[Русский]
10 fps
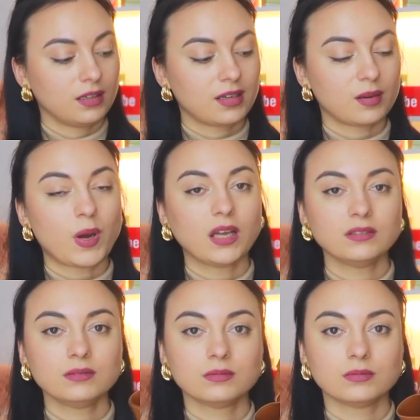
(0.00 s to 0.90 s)
Карман
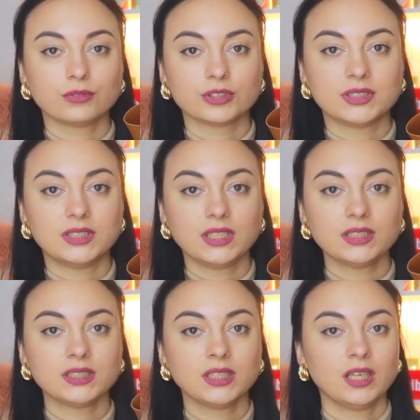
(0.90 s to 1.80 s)
вот
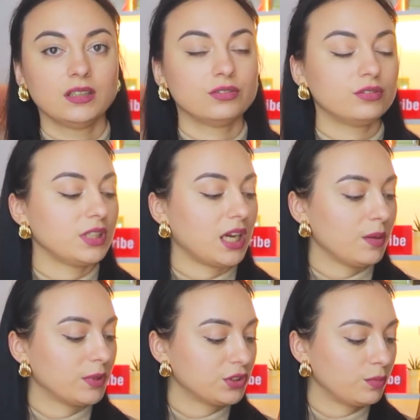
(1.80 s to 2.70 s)
здесь, но
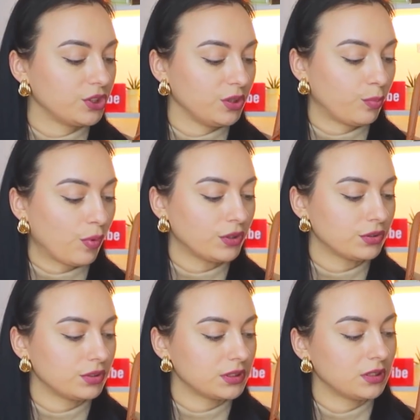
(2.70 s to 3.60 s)
я им особо не
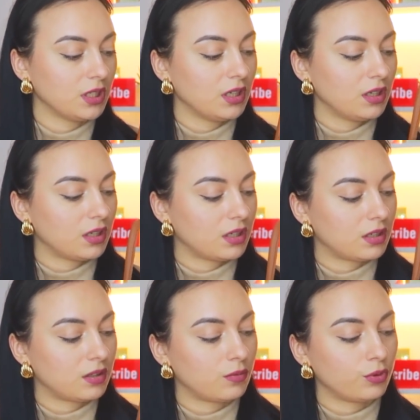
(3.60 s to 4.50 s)
пользуюсь.
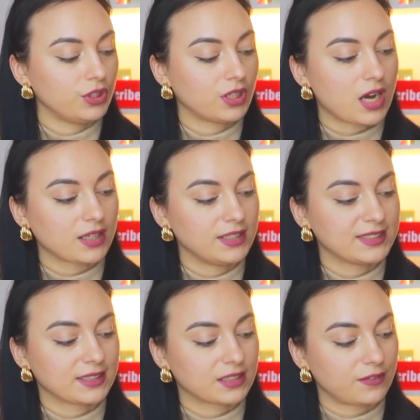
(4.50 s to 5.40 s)
А, он никак не
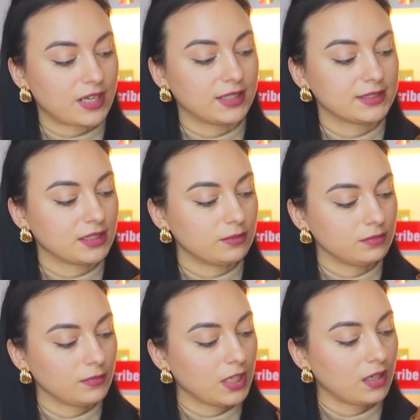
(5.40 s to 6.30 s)
закрывается
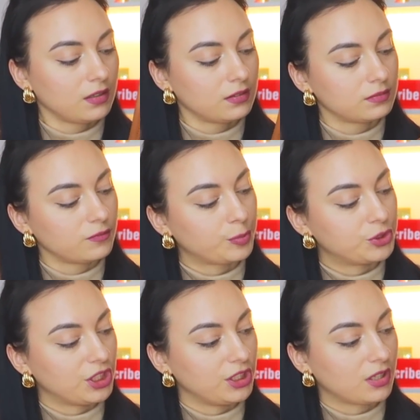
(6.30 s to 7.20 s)
вообще